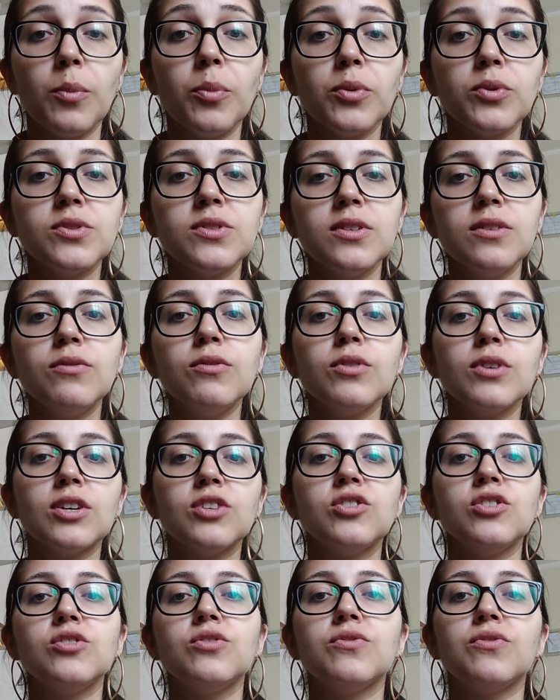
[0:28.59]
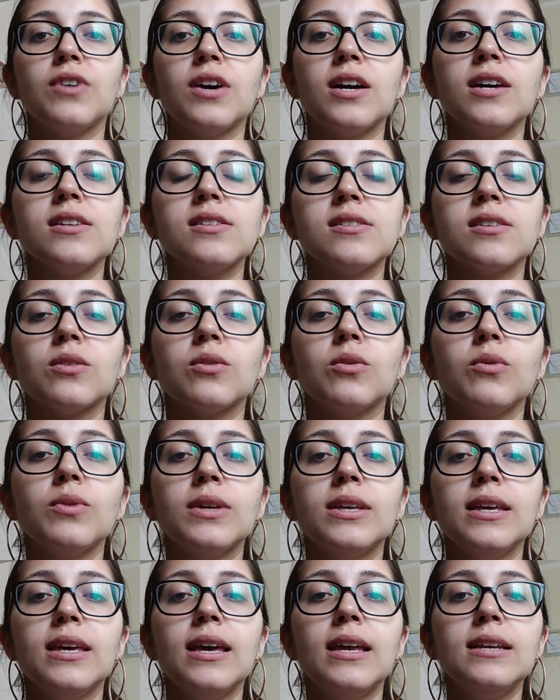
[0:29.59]
é possível que a gente faça com
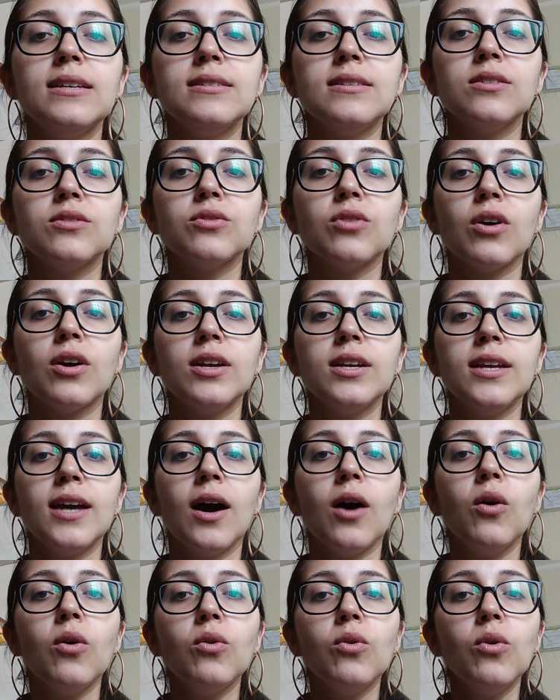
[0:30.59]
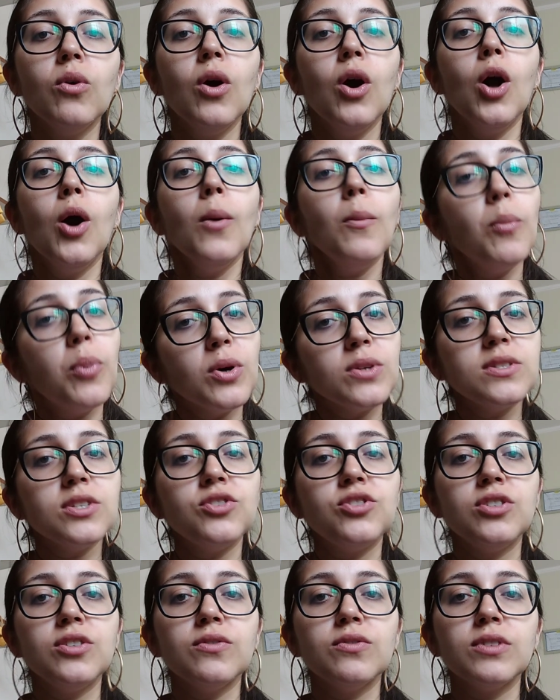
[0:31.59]
que ele se torne algo
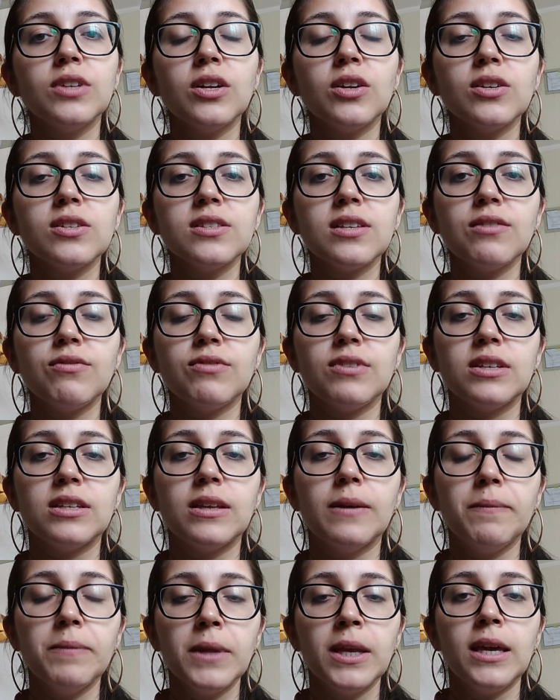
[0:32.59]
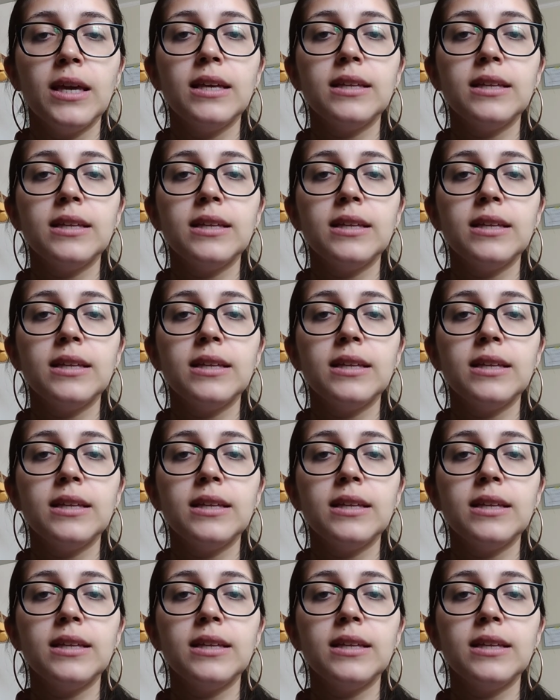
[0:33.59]
positivo na nossa vida.